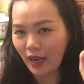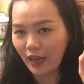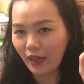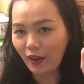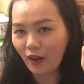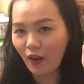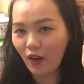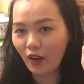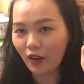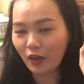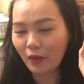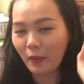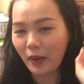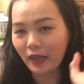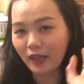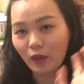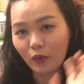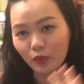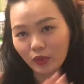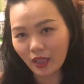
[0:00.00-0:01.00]
hẹn hò các
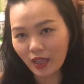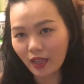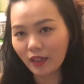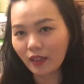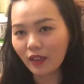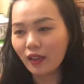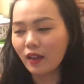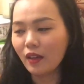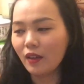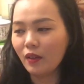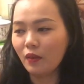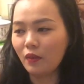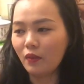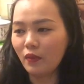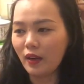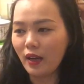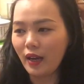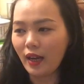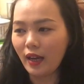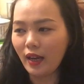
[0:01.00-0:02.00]
bạn đầu tiên
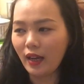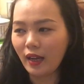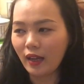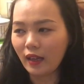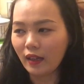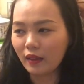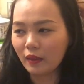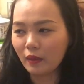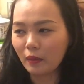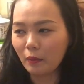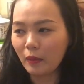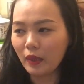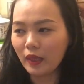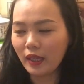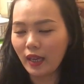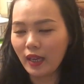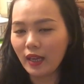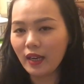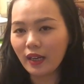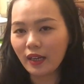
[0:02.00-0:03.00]
Và
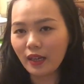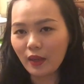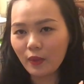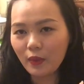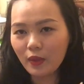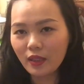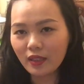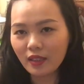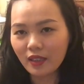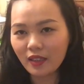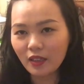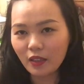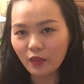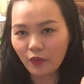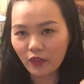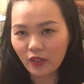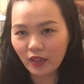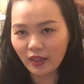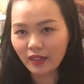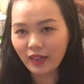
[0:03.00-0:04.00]
mình nghĩ là nếu như những người
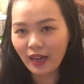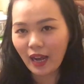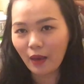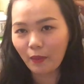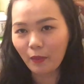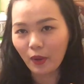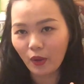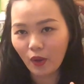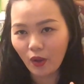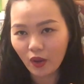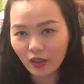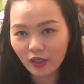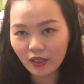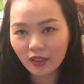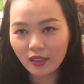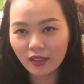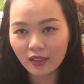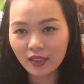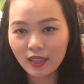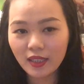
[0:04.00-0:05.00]
phụ nữ nào mà có
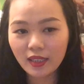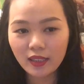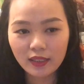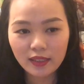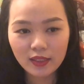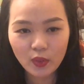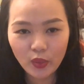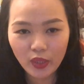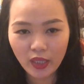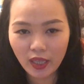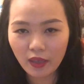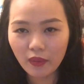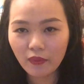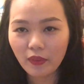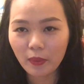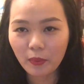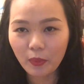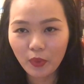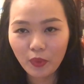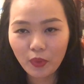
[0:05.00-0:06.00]
cái được cái suy nghĩ
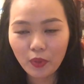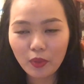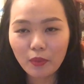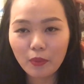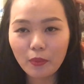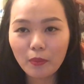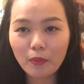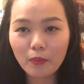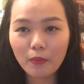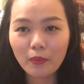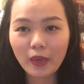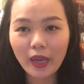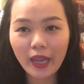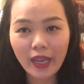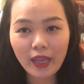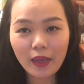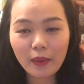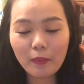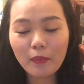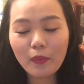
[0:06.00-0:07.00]
và muốn
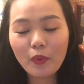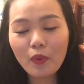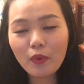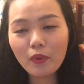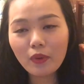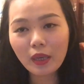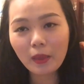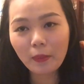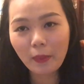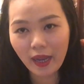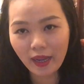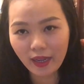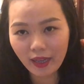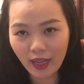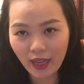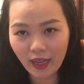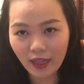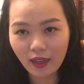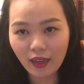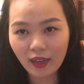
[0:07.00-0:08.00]
hẹn muốn các bạn
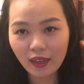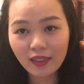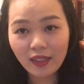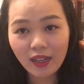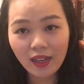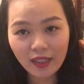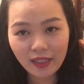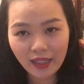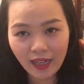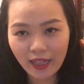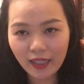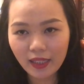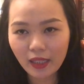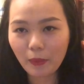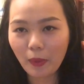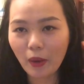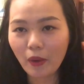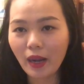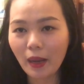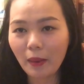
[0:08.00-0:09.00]
hẹn ở nơi này
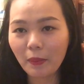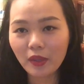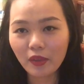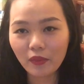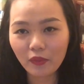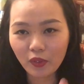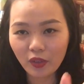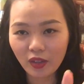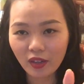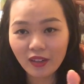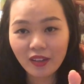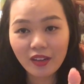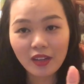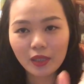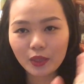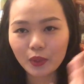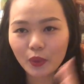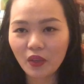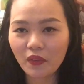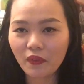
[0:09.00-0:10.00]
thì bảo đảm người phụ nữ rất
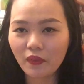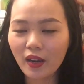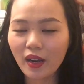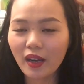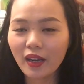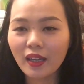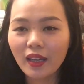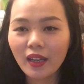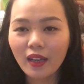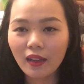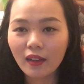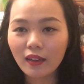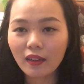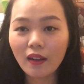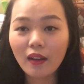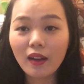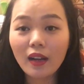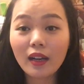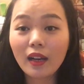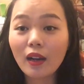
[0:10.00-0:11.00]
là tuyệt vời.
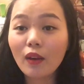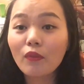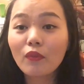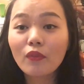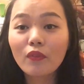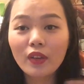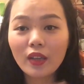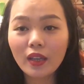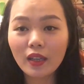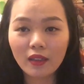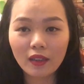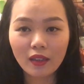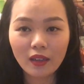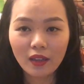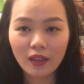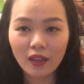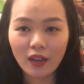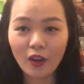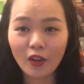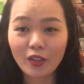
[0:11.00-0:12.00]
Đó là công viên,
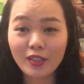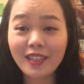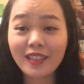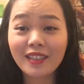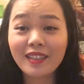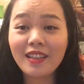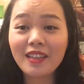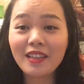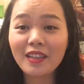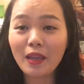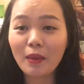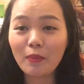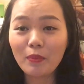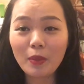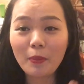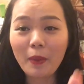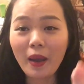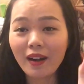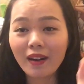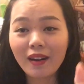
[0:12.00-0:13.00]
họ sẽ tiết kiệm
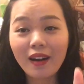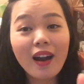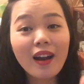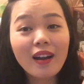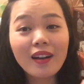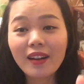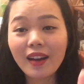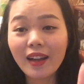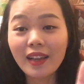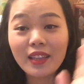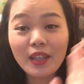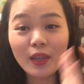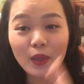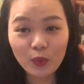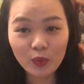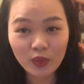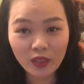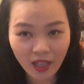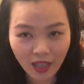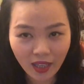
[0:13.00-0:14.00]
cho bạn rất là
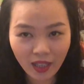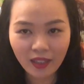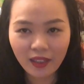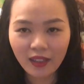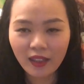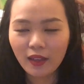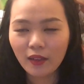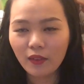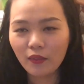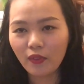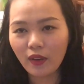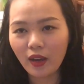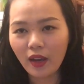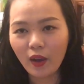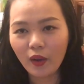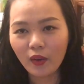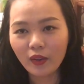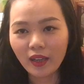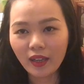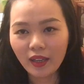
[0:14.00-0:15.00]
nhiều tiền. Và
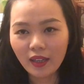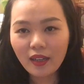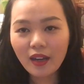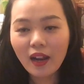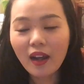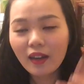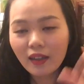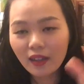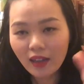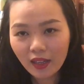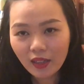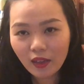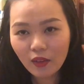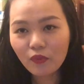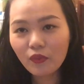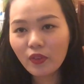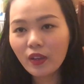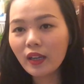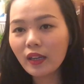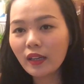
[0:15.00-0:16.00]
họ nghĩ đó, nơi
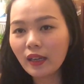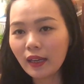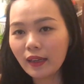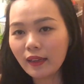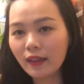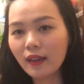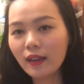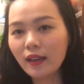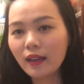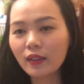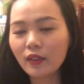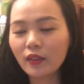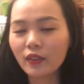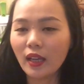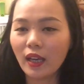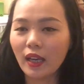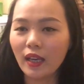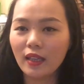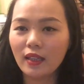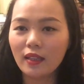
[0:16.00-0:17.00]
công viên là nơi có
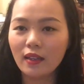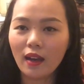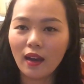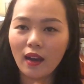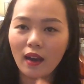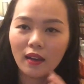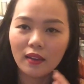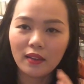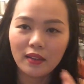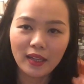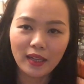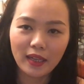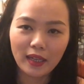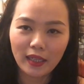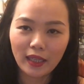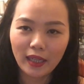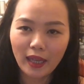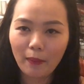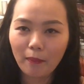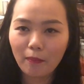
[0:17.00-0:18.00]
thể uh,
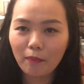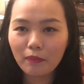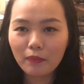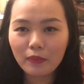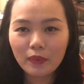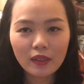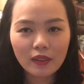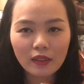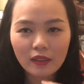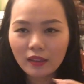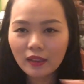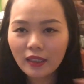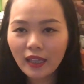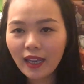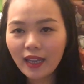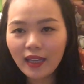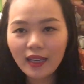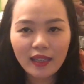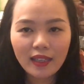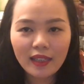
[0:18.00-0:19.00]
nhìn ngắm được
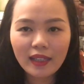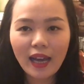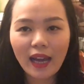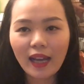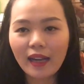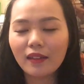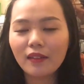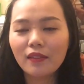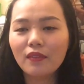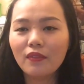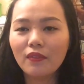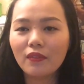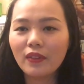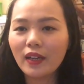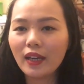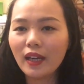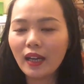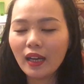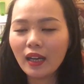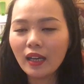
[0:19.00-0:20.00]
cây cảnh,
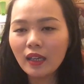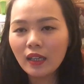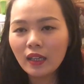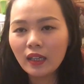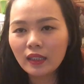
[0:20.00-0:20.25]
và